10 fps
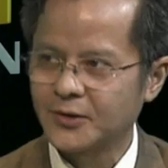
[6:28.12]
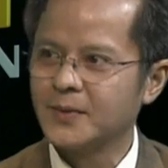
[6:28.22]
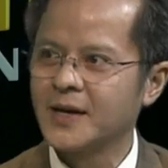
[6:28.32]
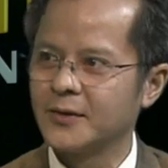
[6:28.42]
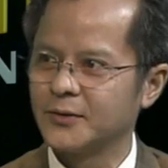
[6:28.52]

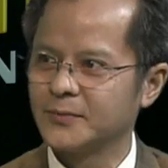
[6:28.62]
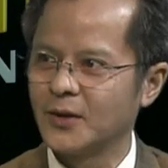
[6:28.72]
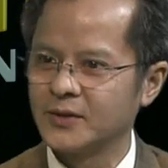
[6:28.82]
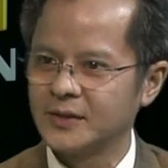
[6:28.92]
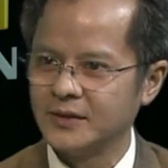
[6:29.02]
kê của chúng
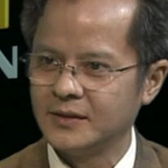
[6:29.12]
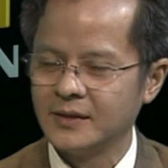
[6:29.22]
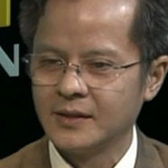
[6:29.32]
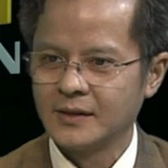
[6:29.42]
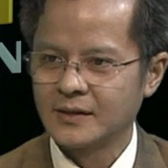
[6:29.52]
tôi thì
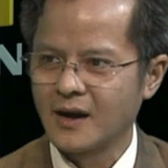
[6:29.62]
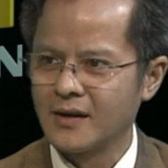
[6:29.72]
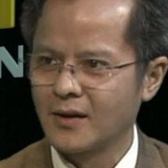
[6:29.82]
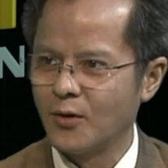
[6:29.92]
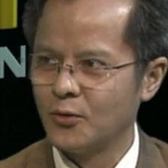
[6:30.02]
cầm
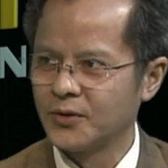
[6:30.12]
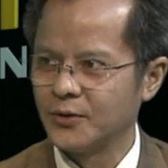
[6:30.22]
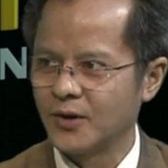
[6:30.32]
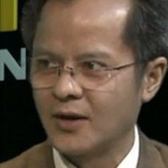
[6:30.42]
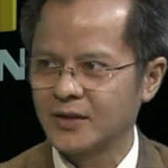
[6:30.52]
cù chịu
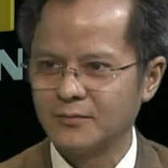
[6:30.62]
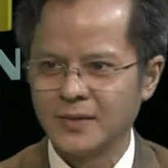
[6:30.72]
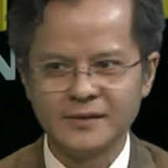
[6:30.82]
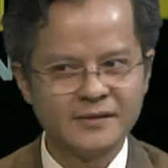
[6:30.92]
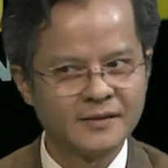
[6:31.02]
khó thông
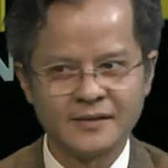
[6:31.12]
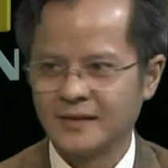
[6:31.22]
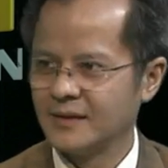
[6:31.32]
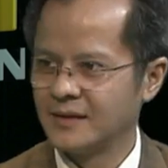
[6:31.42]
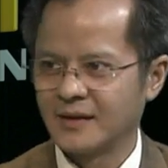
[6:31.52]
minh
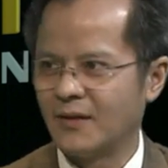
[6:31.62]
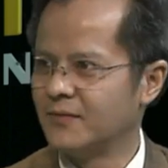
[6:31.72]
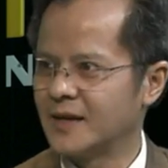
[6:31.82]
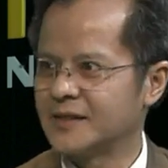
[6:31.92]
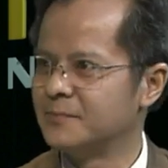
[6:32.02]
không
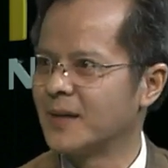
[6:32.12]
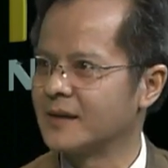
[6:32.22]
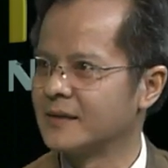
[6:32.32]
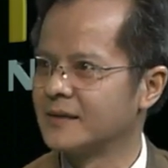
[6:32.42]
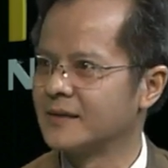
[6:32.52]
phải là điểm mạnh
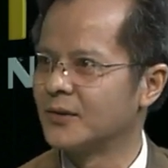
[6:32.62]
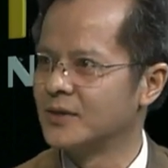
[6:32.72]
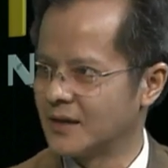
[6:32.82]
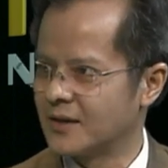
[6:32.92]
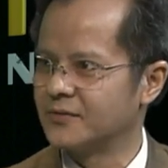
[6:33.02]
của người ừ.
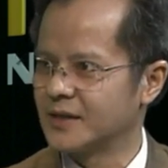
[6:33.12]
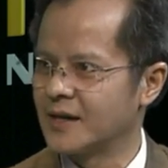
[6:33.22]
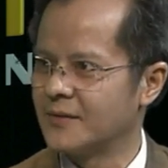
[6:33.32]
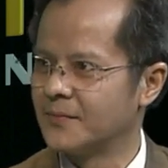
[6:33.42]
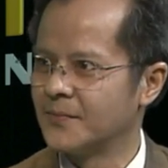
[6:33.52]
lao động Việt Nam.
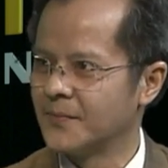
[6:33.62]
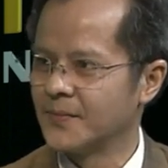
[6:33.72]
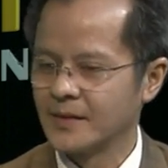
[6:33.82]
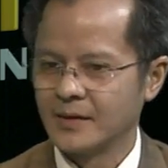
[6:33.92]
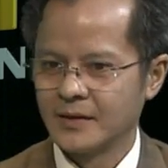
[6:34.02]

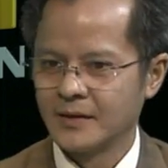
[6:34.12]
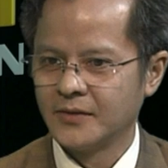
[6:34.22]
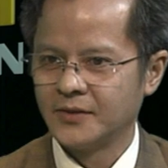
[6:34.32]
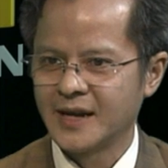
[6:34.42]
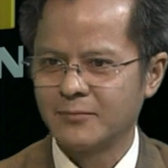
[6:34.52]
Người
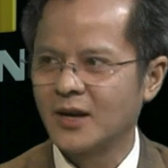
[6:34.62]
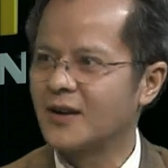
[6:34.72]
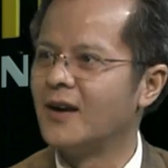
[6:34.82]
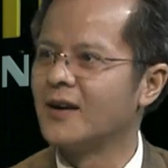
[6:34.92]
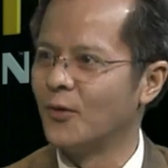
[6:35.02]
Việt Nam có
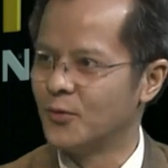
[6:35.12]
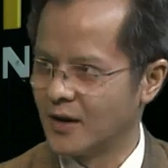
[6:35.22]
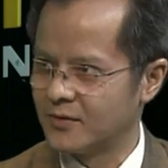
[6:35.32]
cần cù đâu.